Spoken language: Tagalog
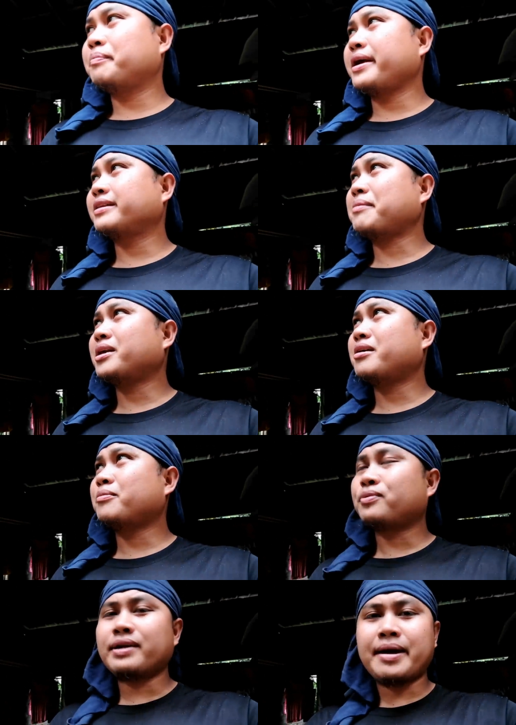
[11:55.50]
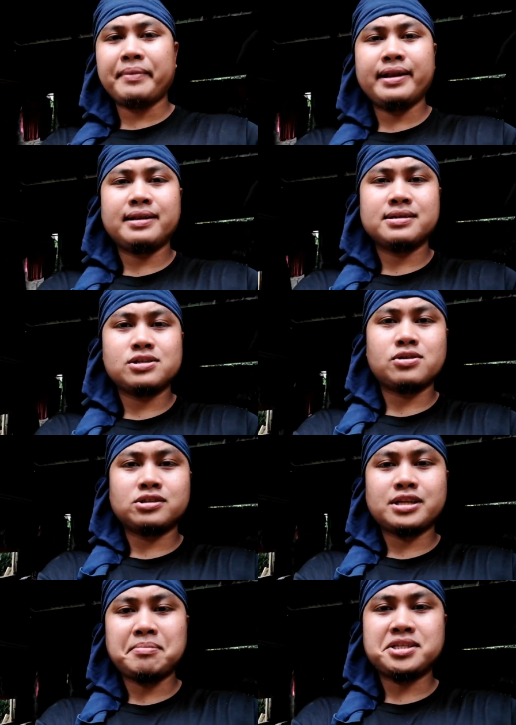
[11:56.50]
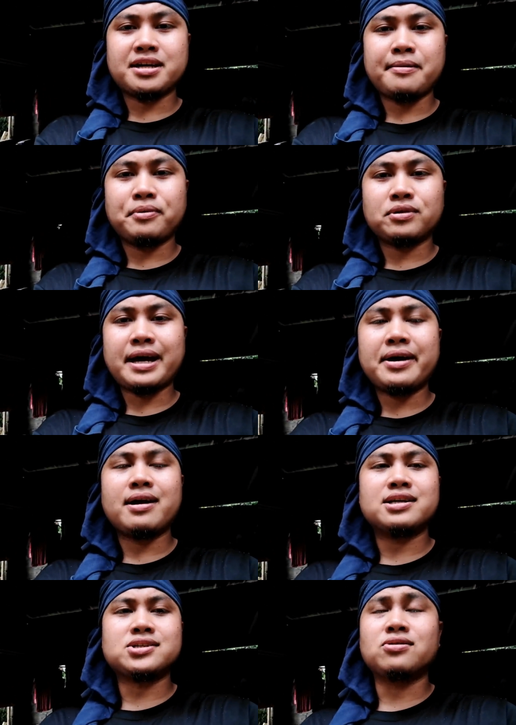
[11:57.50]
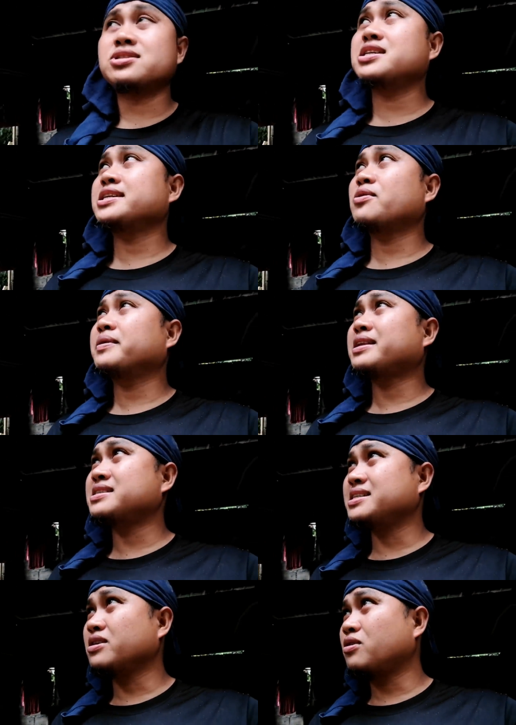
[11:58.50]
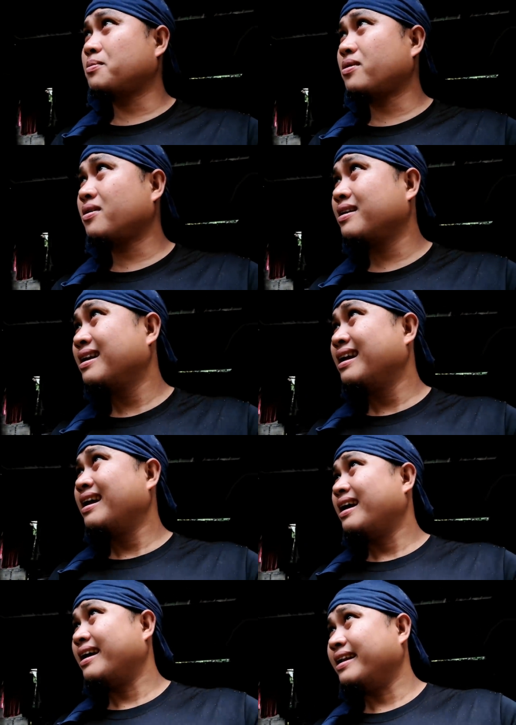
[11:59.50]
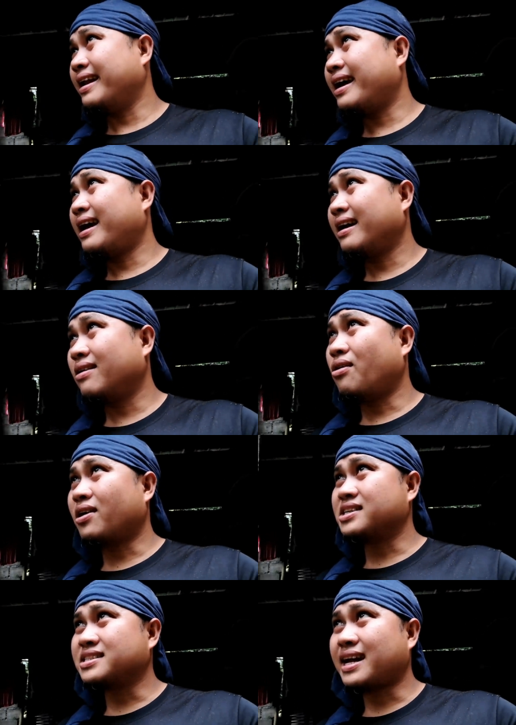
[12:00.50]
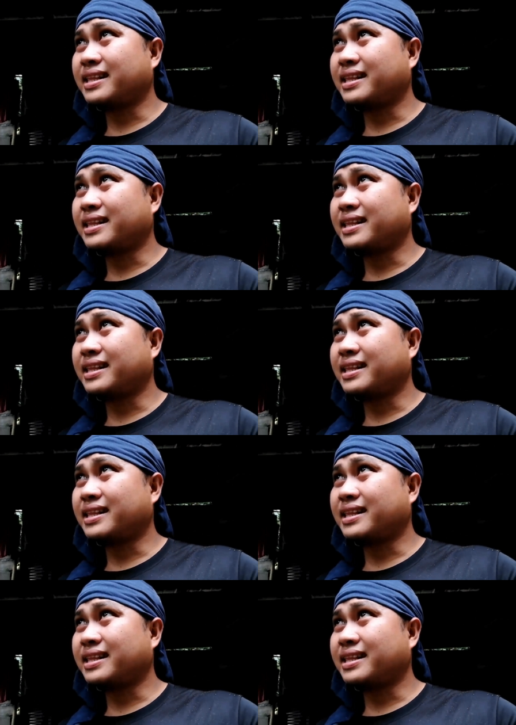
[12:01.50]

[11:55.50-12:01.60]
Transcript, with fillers: at break time na naman po namin. So time check lang po tayo. Alas 11.55 po ng oras